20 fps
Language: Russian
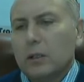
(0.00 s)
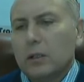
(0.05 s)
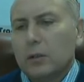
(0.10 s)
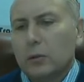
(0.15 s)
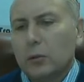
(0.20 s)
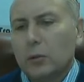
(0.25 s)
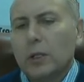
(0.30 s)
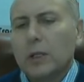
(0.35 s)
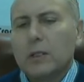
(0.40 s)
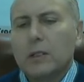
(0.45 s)

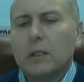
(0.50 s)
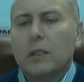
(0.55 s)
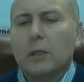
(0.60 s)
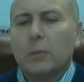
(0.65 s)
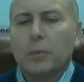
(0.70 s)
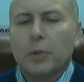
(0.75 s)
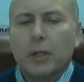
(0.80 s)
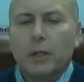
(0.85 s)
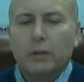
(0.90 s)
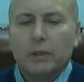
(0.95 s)
Ну,
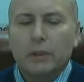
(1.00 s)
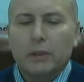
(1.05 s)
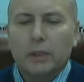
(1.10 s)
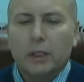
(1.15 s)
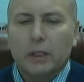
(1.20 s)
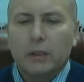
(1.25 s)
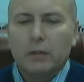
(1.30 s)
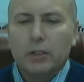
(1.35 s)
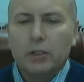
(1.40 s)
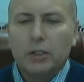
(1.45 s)

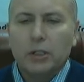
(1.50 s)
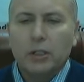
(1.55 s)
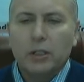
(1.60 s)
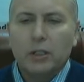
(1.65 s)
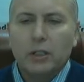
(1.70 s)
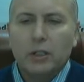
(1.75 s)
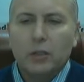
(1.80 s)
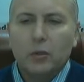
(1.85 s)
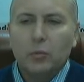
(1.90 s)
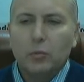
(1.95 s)
разнонаправленное
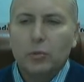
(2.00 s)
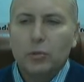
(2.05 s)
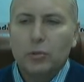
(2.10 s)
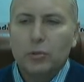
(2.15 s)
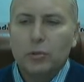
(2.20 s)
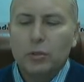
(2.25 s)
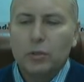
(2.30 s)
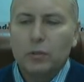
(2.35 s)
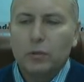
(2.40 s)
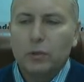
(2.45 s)
движение. Я думаю,
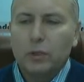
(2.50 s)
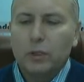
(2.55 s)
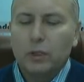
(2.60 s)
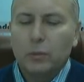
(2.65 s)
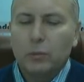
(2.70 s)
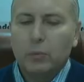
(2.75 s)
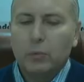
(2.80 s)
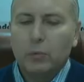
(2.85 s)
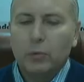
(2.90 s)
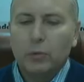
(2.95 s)
что сегодня
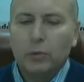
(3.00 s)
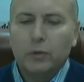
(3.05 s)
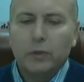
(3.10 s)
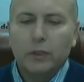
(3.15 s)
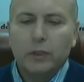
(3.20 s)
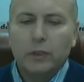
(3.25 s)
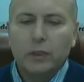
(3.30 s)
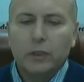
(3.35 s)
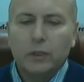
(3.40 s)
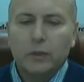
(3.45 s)

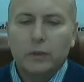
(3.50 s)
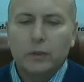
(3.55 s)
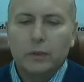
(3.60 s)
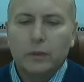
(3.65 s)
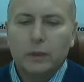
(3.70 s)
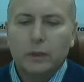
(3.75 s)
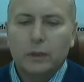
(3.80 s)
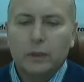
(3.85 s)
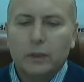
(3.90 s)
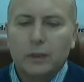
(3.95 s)
подвигов
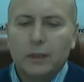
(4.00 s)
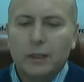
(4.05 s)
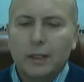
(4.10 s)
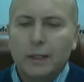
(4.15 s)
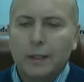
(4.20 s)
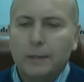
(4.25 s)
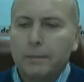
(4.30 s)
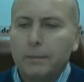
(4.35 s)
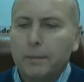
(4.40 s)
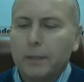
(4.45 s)

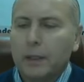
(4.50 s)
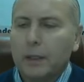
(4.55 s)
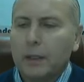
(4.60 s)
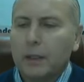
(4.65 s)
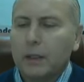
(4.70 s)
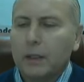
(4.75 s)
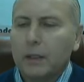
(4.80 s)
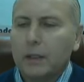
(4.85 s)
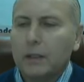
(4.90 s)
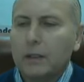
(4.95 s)
на,
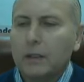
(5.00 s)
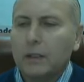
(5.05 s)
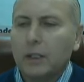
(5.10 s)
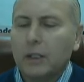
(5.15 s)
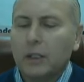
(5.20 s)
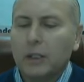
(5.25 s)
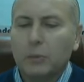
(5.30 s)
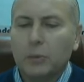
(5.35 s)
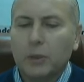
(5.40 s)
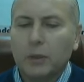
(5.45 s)
на рынке
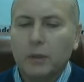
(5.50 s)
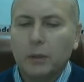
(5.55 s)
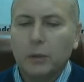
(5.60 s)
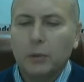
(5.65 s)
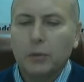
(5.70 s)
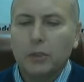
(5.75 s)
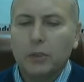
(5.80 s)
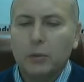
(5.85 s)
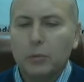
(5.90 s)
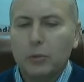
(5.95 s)

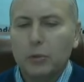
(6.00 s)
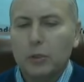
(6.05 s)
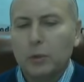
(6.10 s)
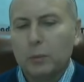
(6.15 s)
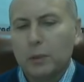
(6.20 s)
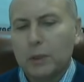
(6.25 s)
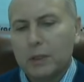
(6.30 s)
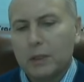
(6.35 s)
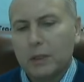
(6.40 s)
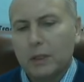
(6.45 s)
криптовалют не
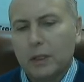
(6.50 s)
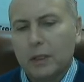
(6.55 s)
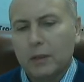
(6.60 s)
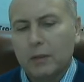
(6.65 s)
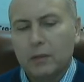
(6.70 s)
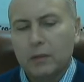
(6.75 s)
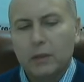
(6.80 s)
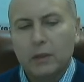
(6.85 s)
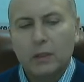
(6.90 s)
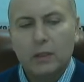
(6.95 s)
будет. Постоять
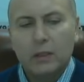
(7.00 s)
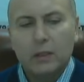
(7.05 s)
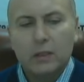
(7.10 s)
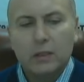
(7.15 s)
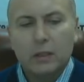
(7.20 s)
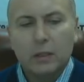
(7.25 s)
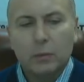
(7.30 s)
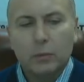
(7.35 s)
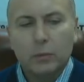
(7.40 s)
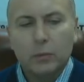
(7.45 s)
вниз,
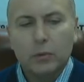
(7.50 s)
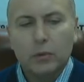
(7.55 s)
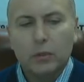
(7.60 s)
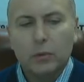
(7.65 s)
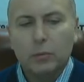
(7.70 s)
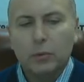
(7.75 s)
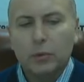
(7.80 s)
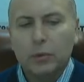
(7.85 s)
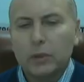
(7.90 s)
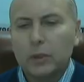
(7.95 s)

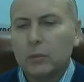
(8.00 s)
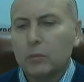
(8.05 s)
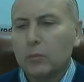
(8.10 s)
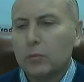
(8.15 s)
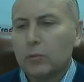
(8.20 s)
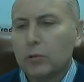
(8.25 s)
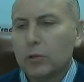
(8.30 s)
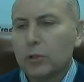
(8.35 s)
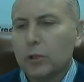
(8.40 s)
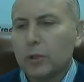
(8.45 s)
допустим, по
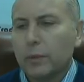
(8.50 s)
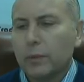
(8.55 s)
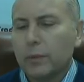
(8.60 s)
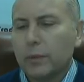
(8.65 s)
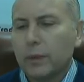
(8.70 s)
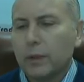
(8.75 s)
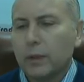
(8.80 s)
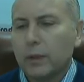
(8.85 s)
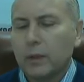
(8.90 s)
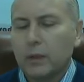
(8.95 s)
тому же
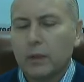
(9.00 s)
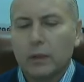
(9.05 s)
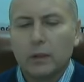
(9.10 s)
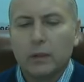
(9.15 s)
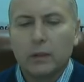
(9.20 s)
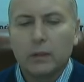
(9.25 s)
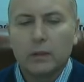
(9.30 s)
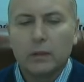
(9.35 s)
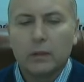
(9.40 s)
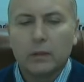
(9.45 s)

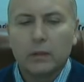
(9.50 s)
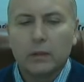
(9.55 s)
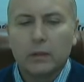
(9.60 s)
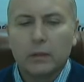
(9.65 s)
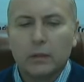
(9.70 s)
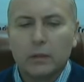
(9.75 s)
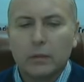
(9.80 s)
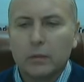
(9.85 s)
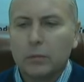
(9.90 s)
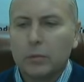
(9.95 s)

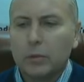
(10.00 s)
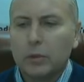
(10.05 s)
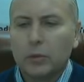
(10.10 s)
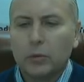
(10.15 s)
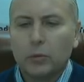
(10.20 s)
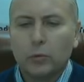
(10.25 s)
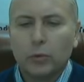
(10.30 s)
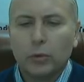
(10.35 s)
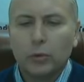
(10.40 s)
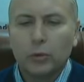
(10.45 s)
э,
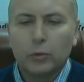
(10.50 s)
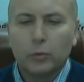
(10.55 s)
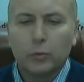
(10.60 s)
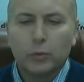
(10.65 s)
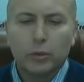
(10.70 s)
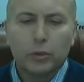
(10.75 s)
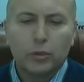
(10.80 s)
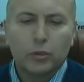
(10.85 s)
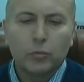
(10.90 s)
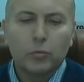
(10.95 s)
биткоину.
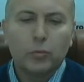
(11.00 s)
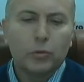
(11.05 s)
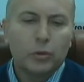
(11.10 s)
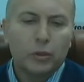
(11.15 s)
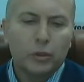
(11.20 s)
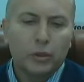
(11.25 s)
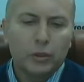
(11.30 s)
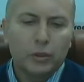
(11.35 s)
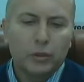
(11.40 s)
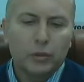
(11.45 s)
Почему
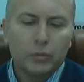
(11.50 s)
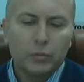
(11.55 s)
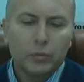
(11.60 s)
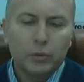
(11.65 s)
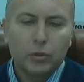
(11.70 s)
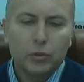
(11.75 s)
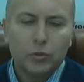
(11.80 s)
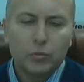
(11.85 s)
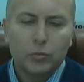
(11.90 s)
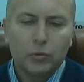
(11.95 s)
нет?
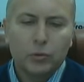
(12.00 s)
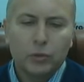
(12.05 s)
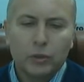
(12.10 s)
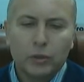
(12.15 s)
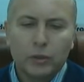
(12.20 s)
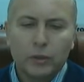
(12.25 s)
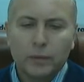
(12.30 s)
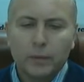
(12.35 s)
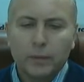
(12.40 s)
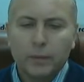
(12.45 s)
Почему
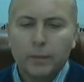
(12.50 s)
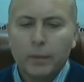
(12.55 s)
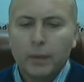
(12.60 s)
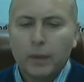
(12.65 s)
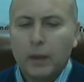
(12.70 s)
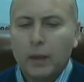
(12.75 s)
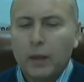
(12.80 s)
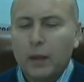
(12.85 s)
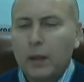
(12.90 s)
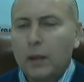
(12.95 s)

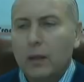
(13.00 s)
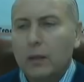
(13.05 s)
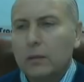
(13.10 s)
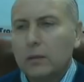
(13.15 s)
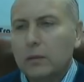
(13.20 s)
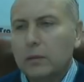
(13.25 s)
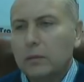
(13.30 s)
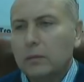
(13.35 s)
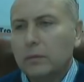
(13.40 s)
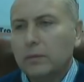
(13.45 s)

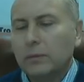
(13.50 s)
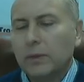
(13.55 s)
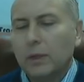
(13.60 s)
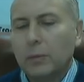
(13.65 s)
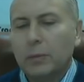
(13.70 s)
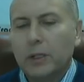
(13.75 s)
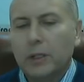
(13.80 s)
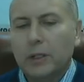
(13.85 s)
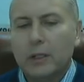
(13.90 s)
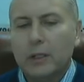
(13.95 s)
нет?
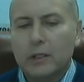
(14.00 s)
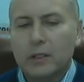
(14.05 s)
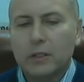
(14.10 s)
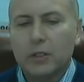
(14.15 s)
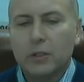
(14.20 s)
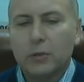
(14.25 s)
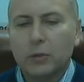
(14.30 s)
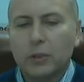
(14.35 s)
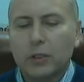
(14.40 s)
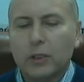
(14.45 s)
Американский
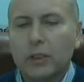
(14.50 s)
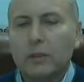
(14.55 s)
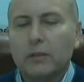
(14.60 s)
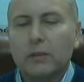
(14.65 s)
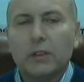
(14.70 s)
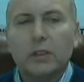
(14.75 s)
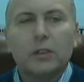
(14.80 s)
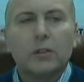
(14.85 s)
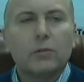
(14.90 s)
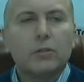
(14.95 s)
сорт
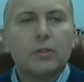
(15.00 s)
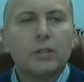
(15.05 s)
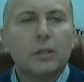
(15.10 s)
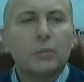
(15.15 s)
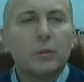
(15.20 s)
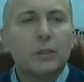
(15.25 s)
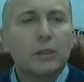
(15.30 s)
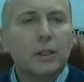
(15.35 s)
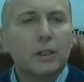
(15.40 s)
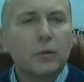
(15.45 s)
нефти, друзья.
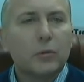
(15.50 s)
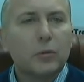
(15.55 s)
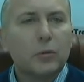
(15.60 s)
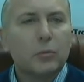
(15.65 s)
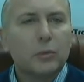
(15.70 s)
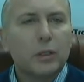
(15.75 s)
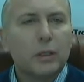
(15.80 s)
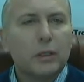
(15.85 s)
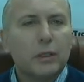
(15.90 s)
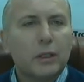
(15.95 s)
Мы
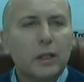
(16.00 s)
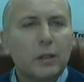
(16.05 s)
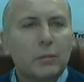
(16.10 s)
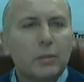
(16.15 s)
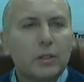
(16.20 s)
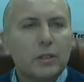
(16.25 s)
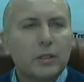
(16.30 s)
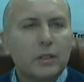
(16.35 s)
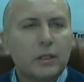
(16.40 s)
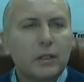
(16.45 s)
торгуем
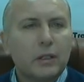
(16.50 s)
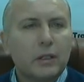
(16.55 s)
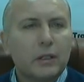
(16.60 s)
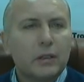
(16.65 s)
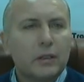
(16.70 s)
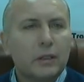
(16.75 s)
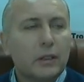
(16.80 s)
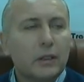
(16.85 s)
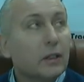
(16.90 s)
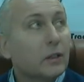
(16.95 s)
ноябрьский
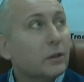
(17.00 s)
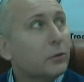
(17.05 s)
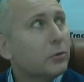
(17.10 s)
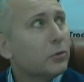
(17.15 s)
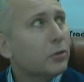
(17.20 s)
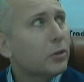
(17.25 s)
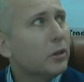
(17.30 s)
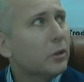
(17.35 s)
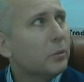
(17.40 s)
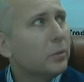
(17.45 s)
контракт,
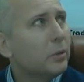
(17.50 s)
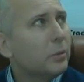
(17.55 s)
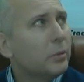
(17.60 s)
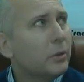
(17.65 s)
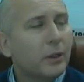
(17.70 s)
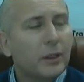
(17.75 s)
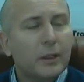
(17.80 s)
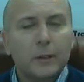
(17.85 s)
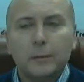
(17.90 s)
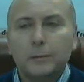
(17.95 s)
уже
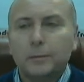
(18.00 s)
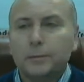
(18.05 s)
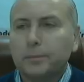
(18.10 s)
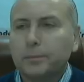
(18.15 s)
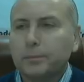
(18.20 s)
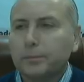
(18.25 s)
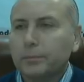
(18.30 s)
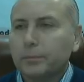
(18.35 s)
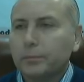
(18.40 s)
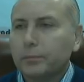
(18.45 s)
напоминаю.
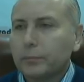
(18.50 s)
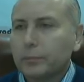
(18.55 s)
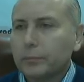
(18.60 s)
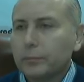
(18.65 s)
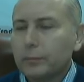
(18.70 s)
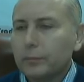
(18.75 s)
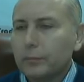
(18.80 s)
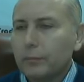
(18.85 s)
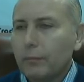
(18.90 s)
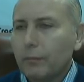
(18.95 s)

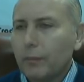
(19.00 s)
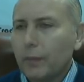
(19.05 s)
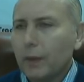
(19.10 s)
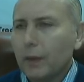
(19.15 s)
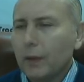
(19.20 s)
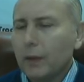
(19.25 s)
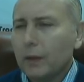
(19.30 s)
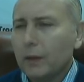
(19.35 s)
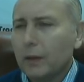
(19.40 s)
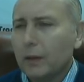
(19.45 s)

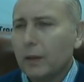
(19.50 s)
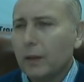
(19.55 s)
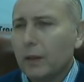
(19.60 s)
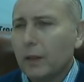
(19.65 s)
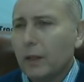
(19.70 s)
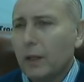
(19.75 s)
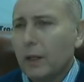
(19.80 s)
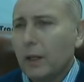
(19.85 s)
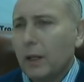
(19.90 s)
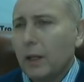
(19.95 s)
А,
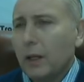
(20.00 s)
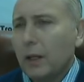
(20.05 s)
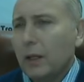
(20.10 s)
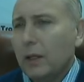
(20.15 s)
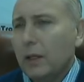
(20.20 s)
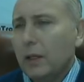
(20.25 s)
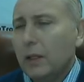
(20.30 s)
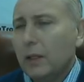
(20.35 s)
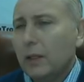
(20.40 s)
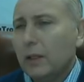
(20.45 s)

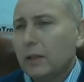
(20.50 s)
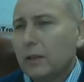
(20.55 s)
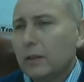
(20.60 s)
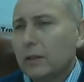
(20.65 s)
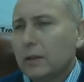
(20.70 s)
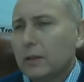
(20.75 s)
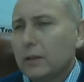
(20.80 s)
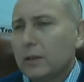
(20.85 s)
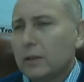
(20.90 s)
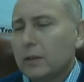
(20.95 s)
и
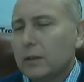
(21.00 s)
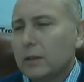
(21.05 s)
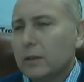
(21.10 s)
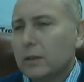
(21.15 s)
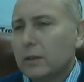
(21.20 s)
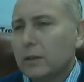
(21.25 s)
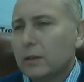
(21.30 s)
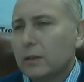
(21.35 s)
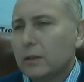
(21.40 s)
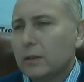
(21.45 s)

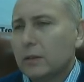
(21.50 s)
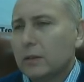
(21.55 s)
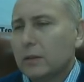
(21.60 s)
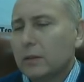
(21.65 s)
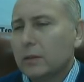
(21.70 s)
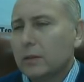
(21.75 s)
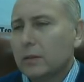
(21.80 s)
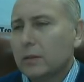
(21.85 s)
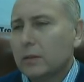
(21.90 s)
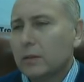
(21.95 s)

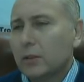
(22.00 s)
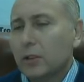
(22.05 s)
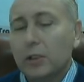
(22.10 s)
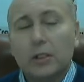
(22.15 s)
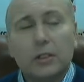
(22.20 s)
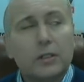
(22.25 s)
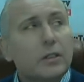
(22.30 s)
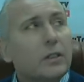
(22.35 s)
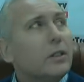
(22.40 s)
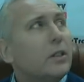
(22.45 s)

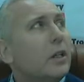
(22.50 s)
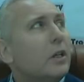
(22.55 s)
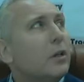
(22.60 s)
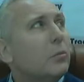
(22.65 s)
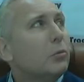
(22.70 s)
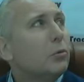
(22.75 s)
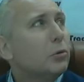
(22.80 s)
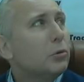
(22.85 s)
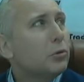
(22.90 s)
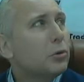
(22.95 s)
через неделю
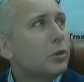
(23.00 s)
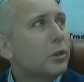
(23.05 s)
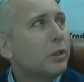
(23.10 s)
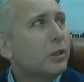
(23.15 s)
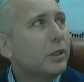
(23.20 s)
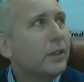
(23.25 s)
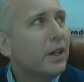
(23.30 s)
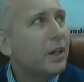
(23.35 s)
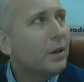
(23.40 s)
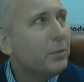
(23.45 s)
будет уже
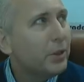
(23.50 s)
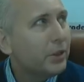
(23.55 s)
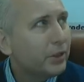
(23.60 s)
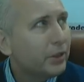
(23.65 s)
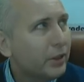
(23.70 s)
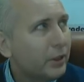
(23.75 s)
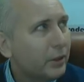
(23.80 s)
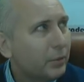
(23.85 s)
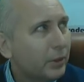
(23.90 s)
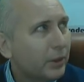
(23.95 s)

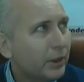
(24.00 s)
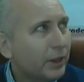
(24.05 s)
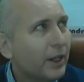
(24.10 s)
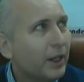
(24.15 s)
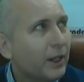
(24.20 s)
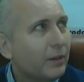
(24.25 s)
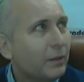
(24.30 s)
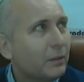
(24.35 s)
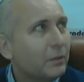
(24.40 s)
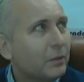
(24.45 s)
декабрьский, пока
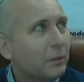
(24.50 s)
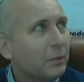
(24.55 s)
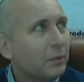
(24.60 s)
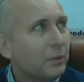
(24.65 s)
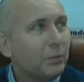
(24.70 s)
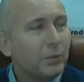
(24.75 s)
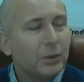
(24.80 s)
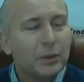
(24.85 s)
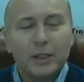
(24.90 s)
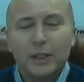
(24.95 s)
я вам
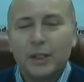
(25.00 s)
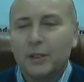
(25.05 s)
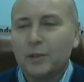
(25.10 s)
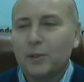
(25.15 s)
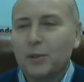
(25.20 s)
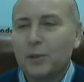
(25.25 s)
напоминаю.